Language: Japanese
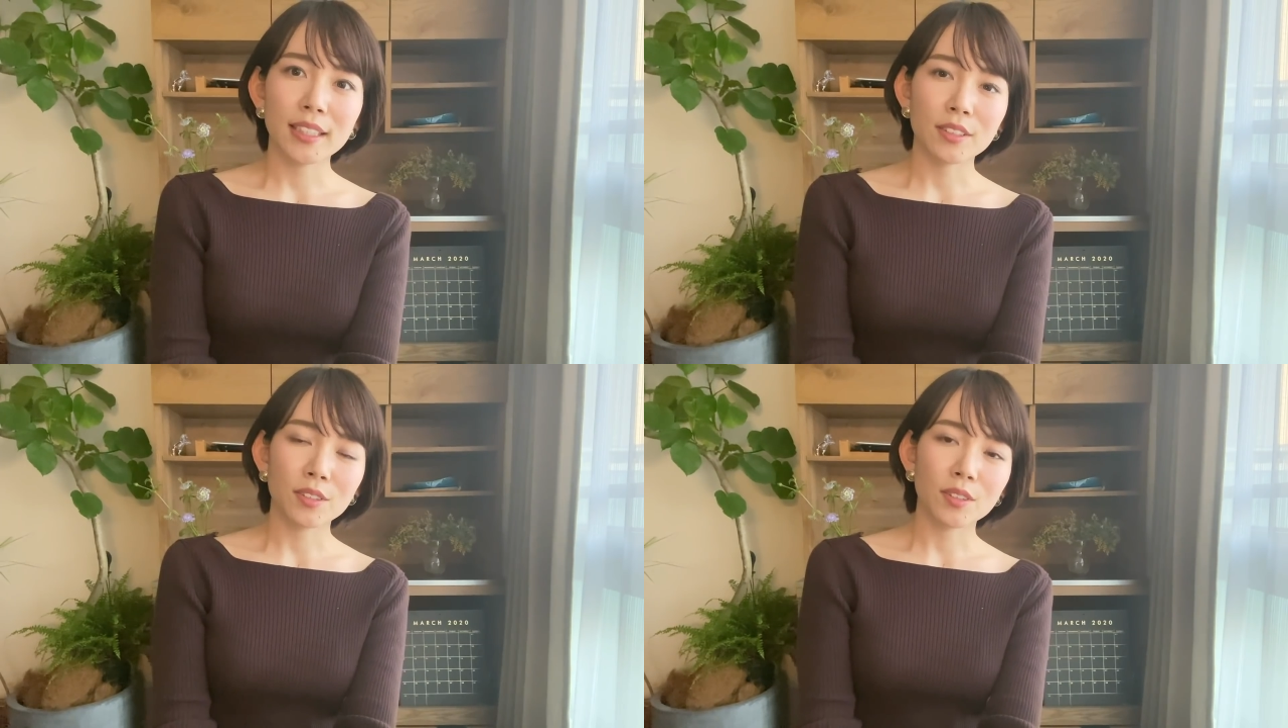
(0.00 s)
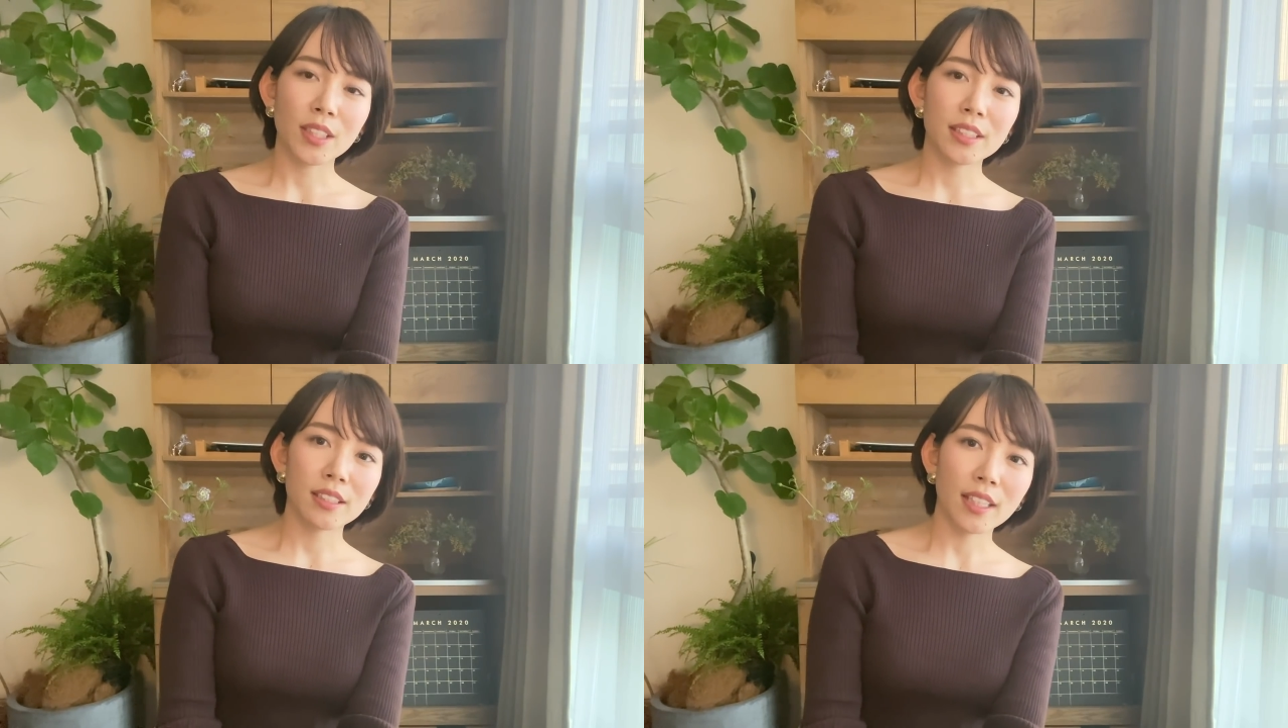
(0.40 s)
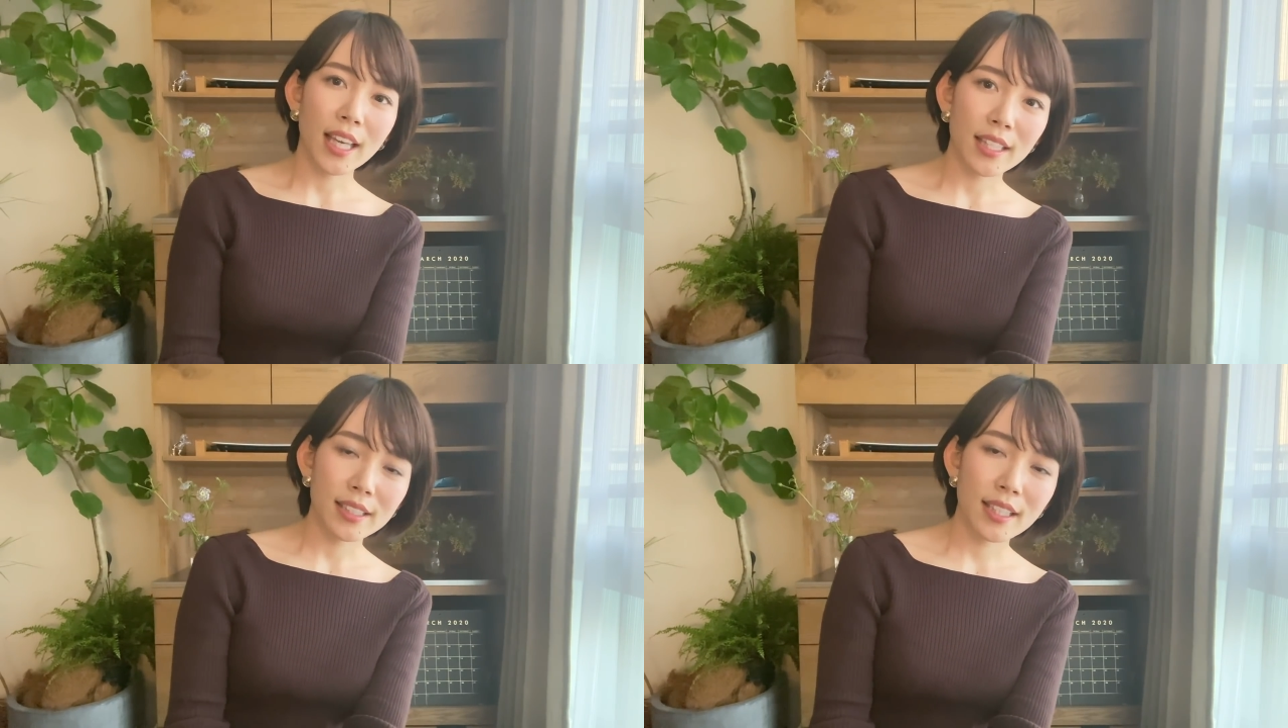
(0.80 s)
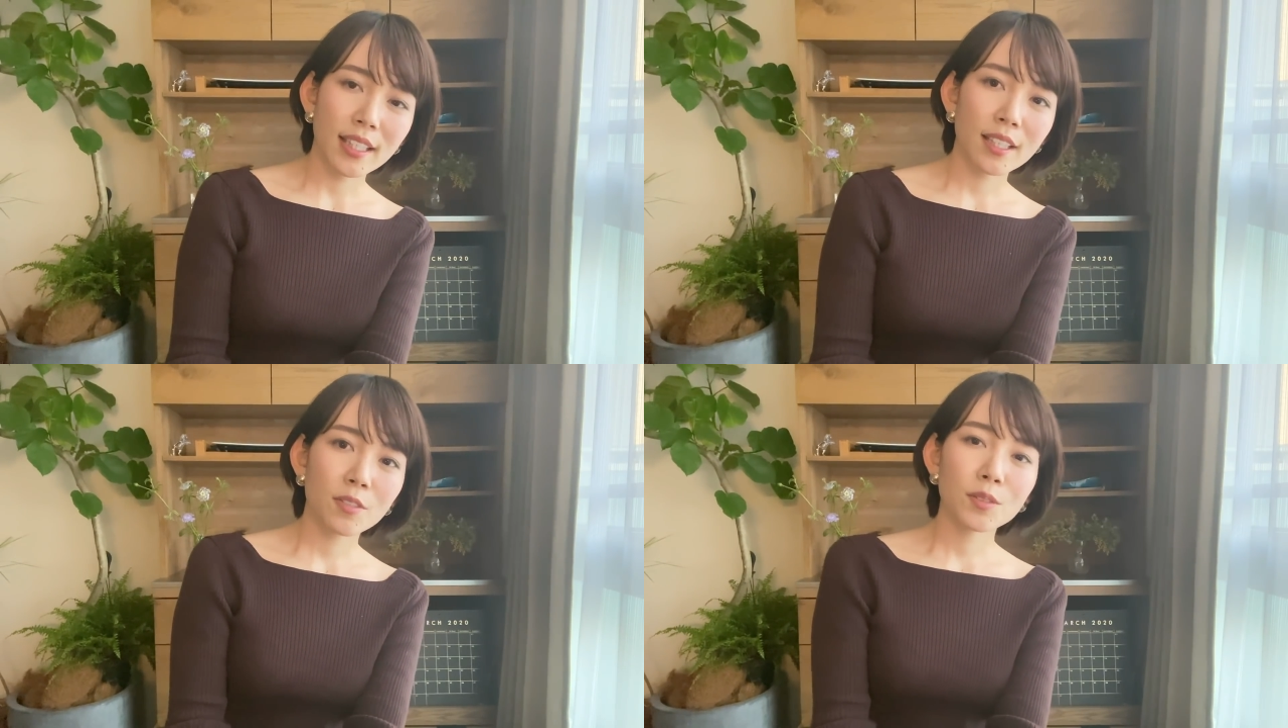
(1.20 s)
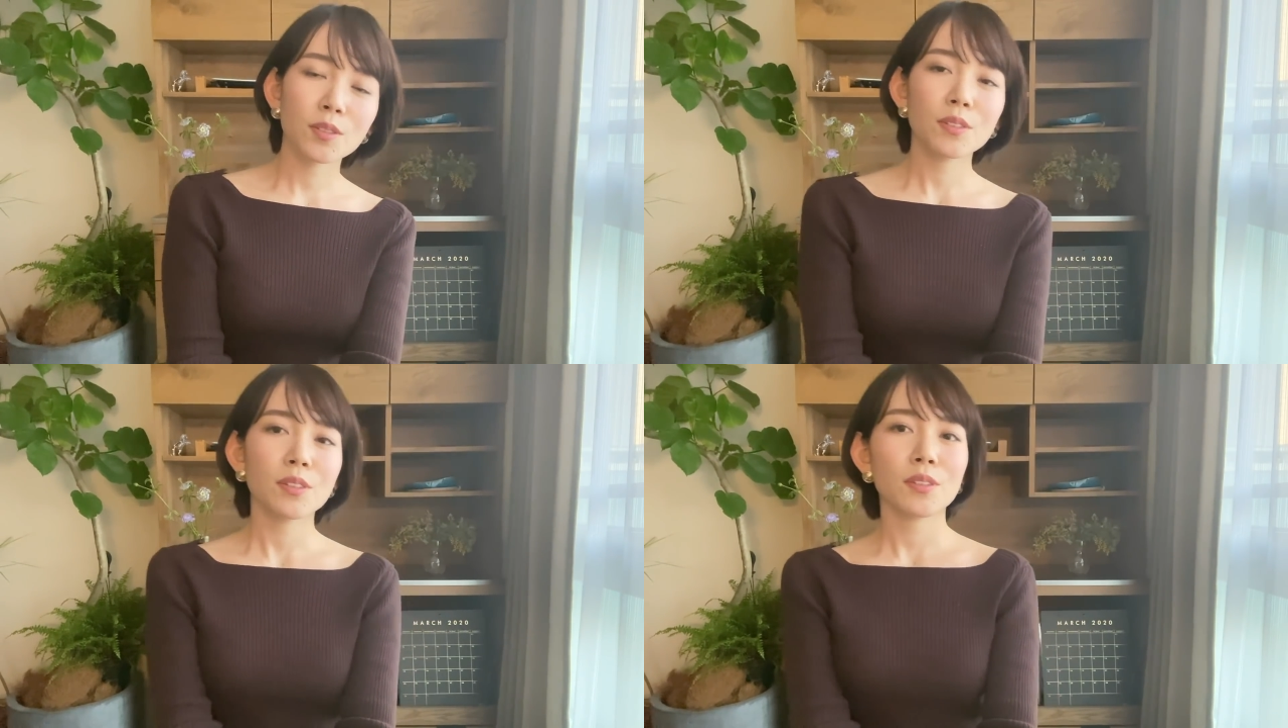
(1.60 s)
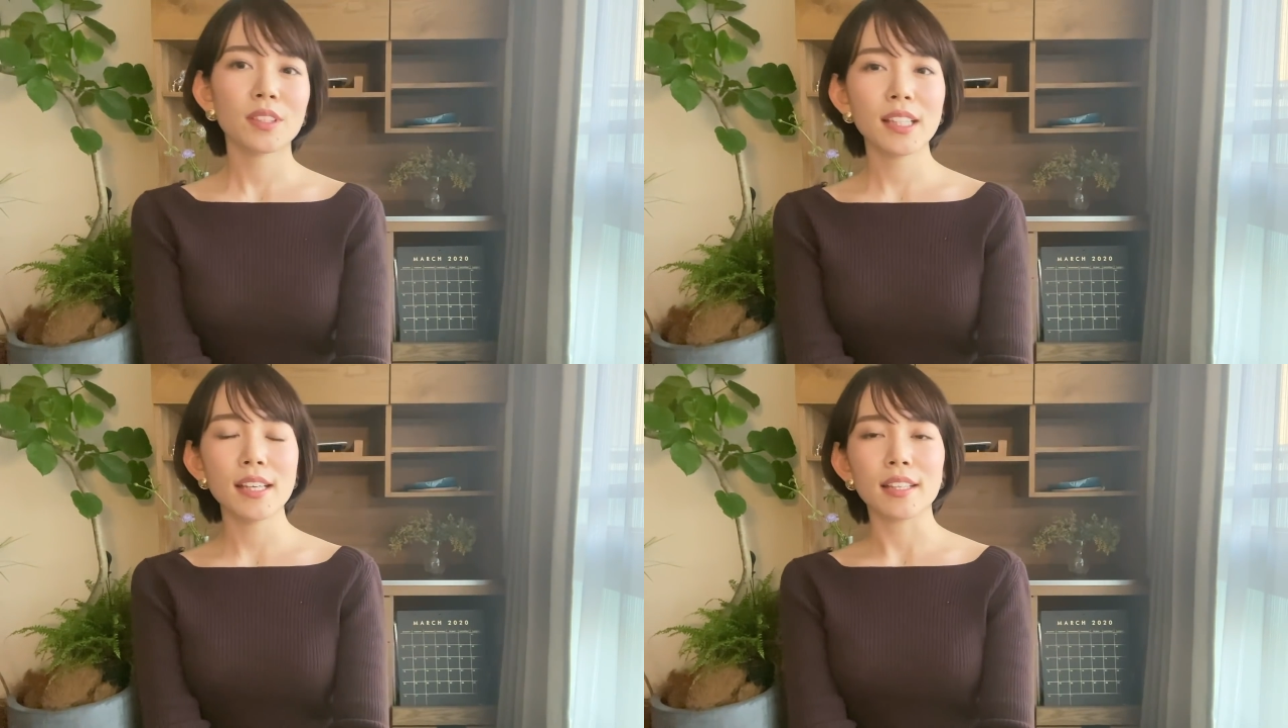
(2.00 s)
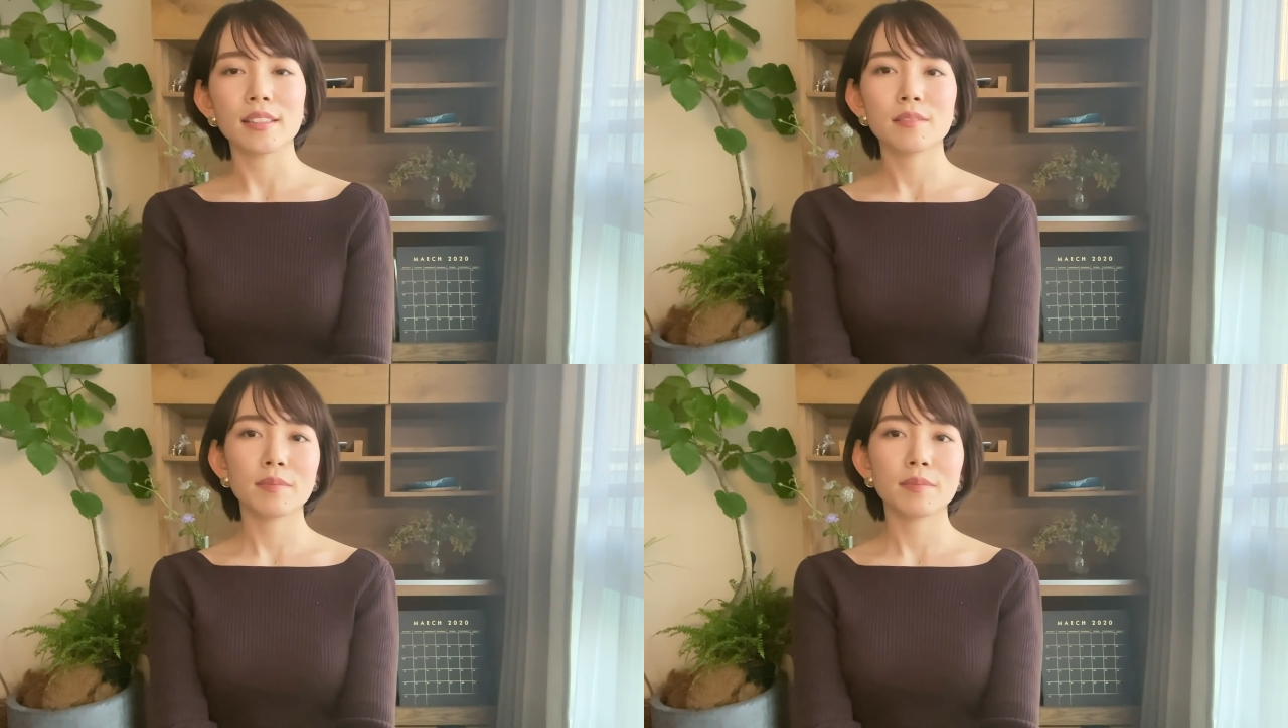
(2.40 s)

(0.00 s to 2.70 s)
サージとストレッチケアしてあげることによって、